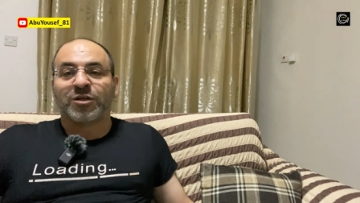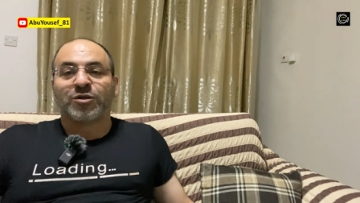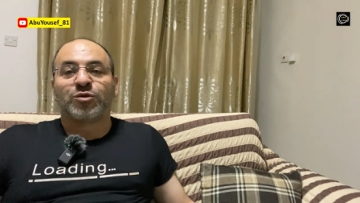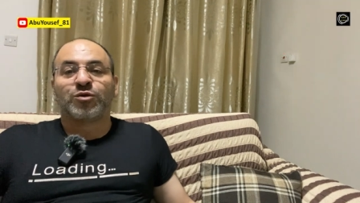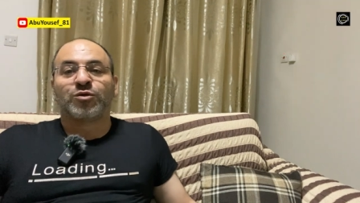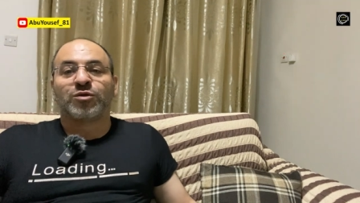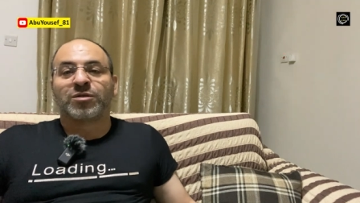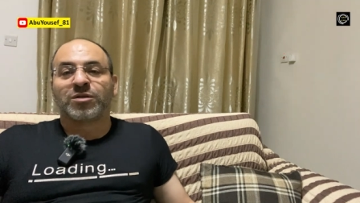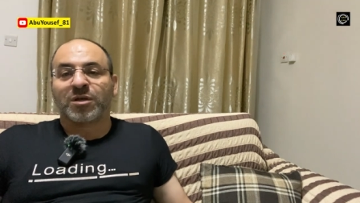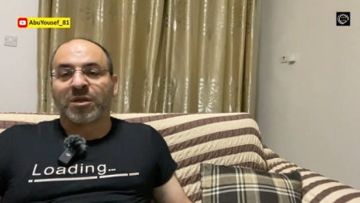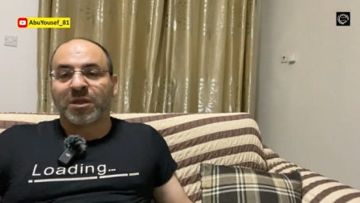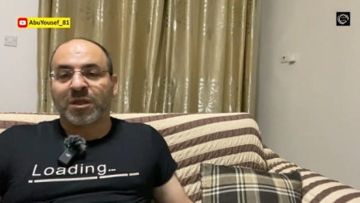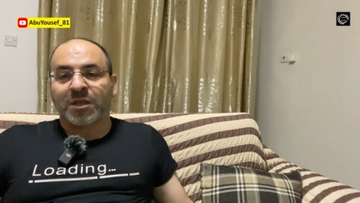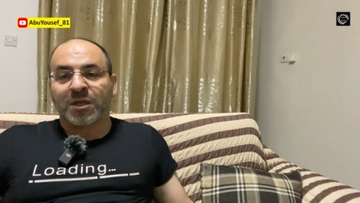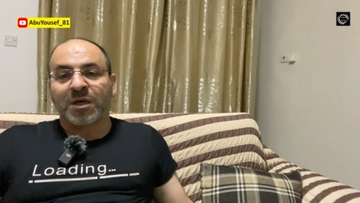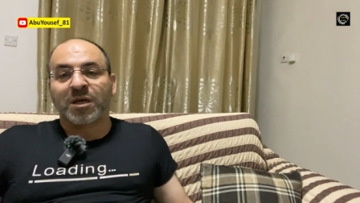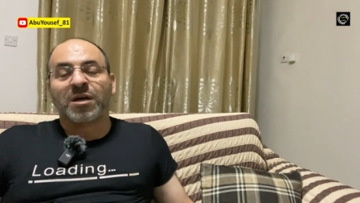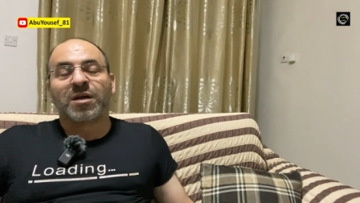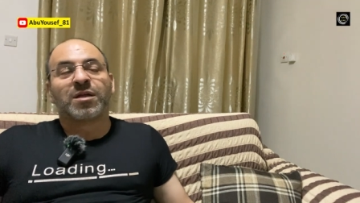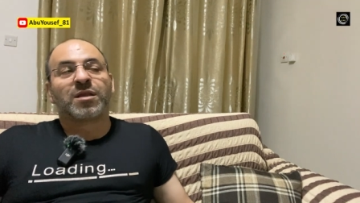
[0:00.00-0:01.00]
الجزء
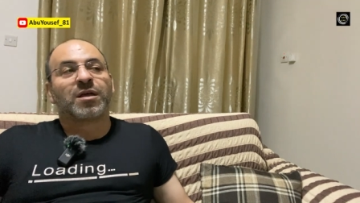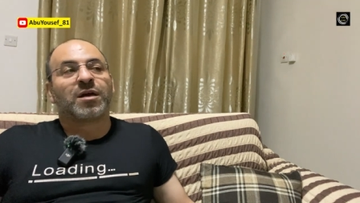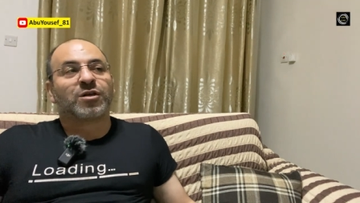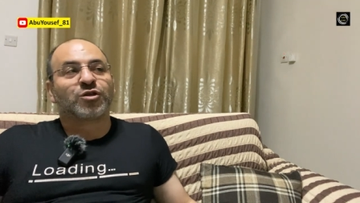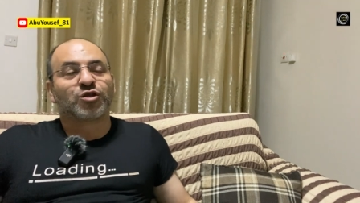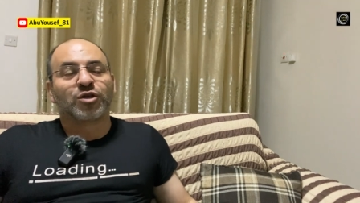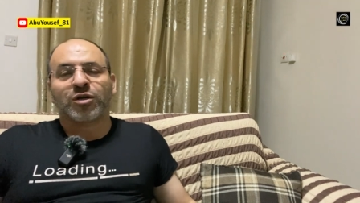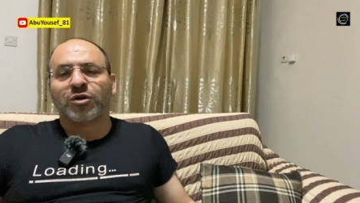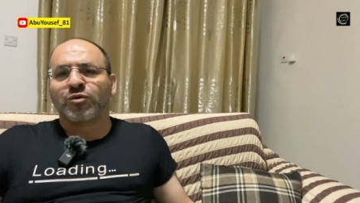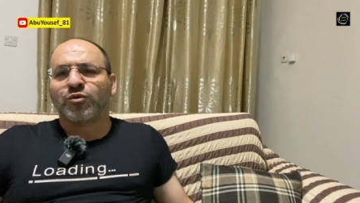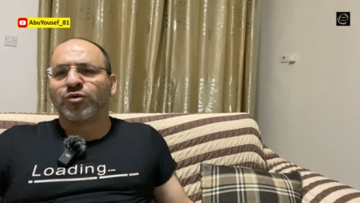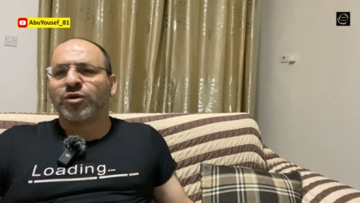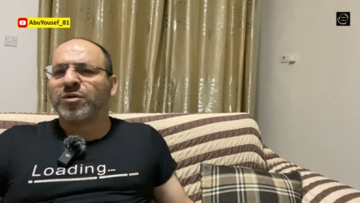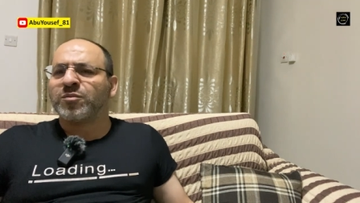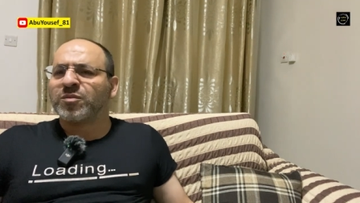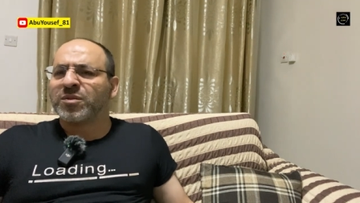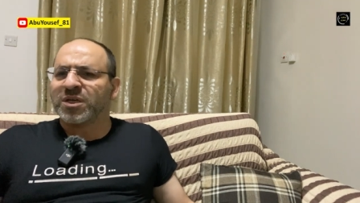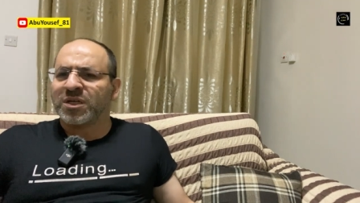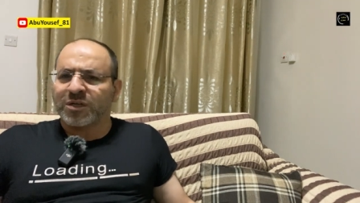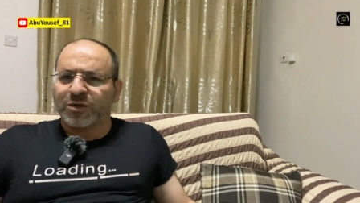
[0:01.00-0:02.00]
الثالث عشر
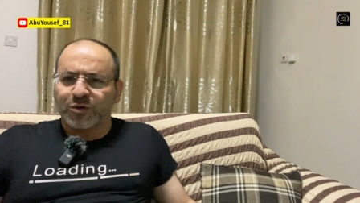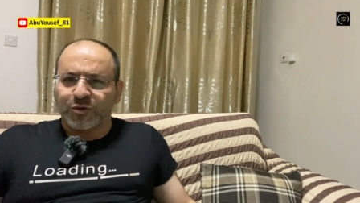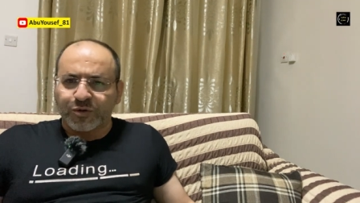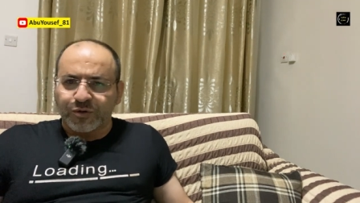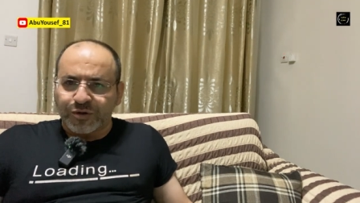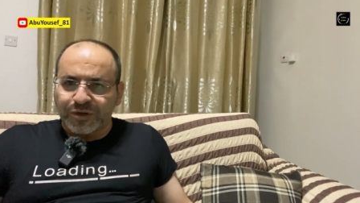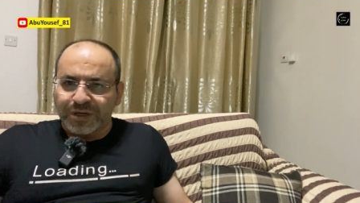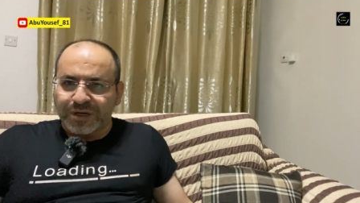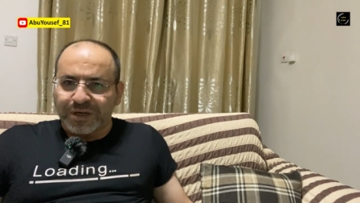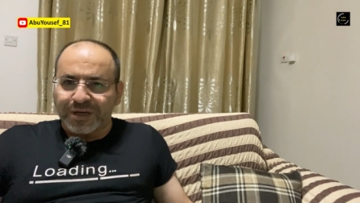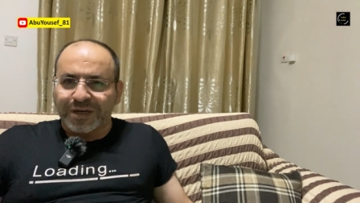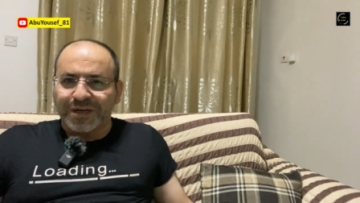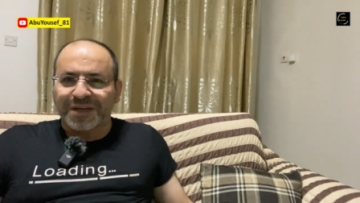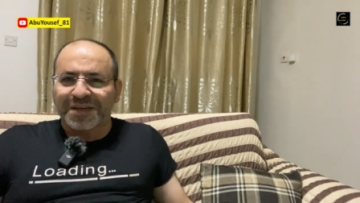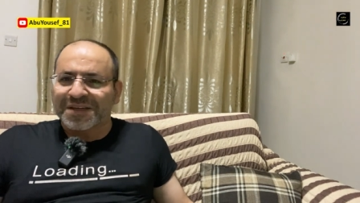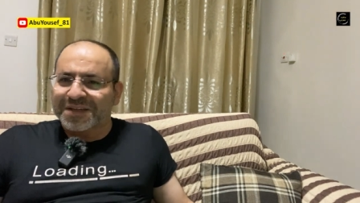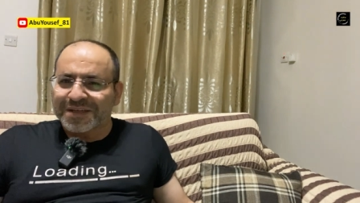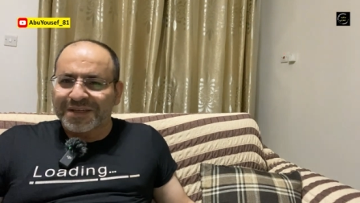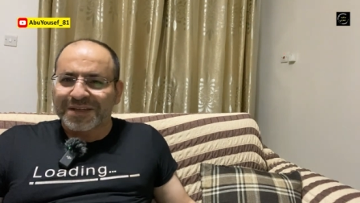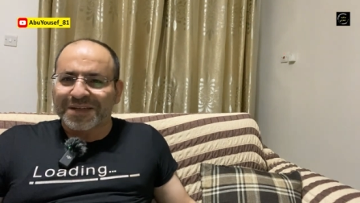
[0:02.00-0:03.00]
ويمكن يكون
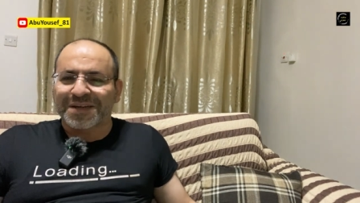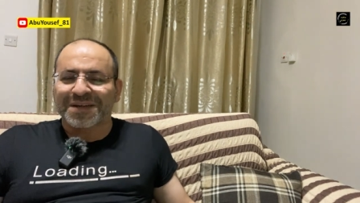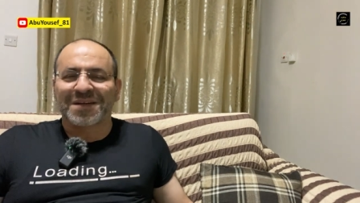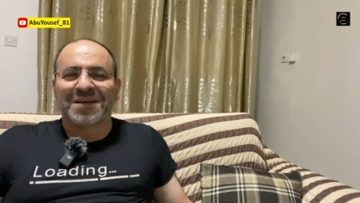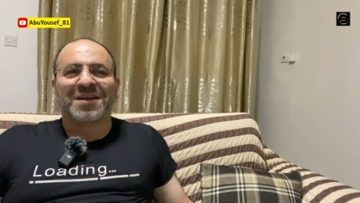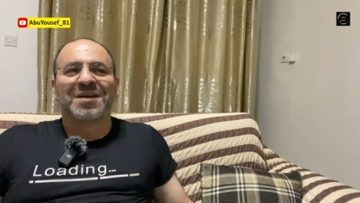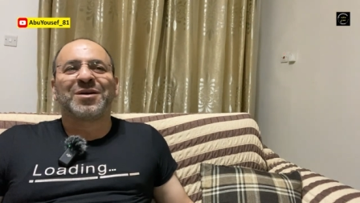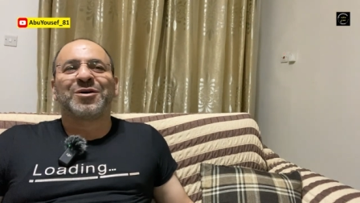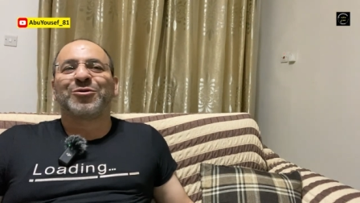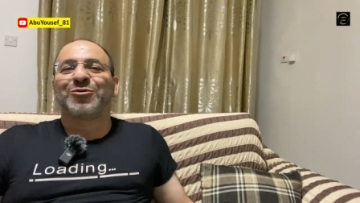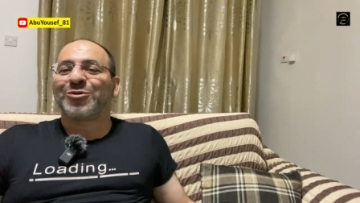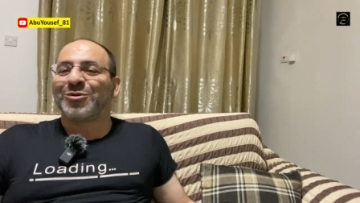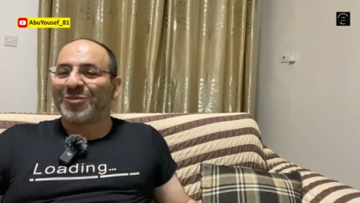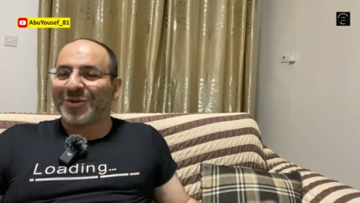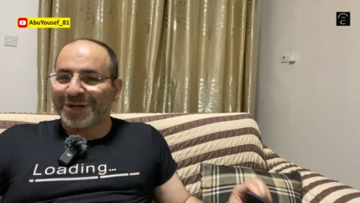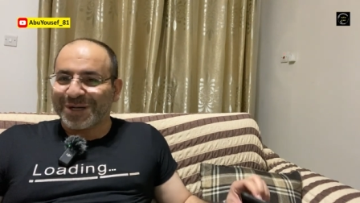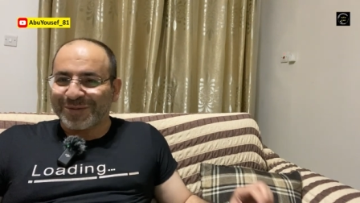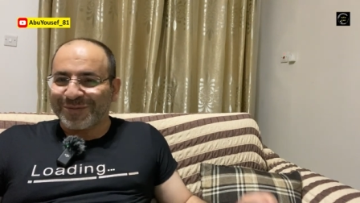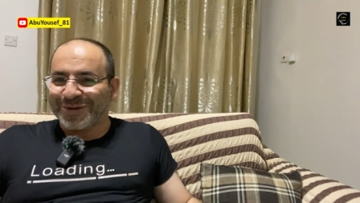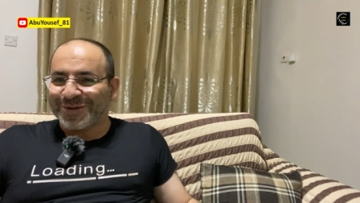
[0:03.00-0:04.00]
الأخير كل
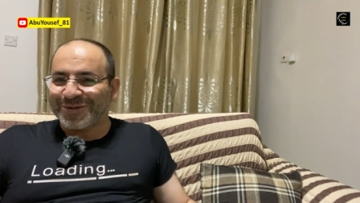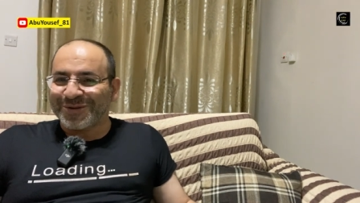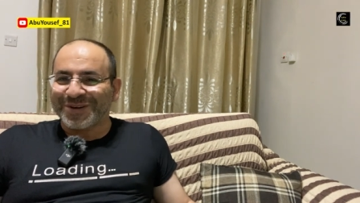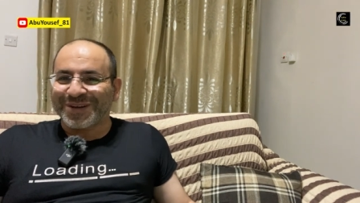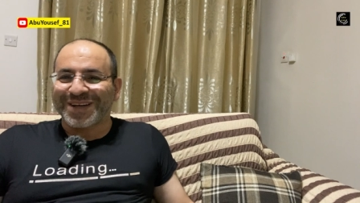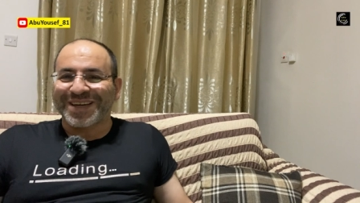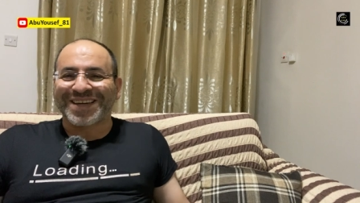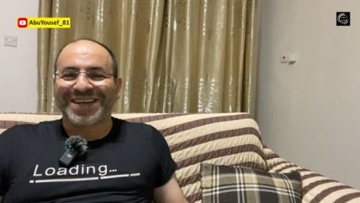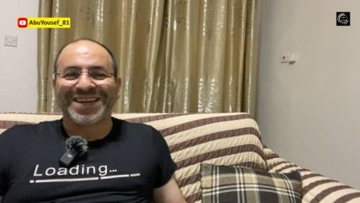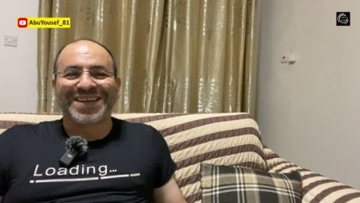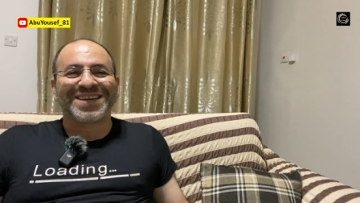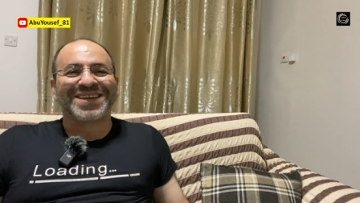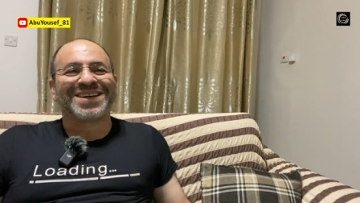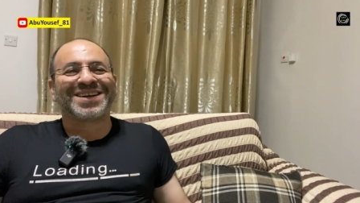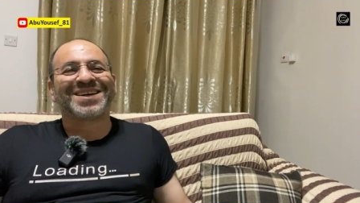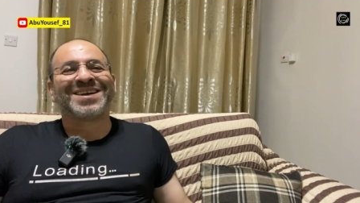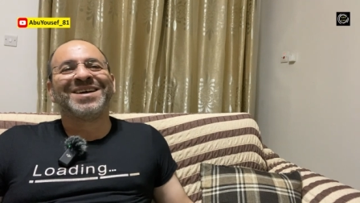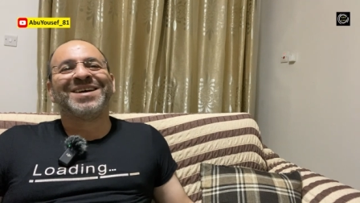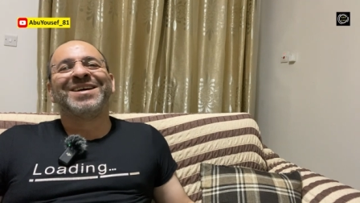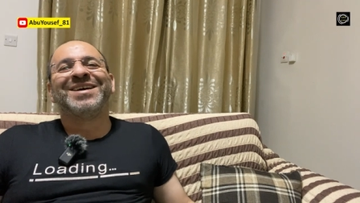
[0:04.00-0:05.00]
مرة بقول الأخير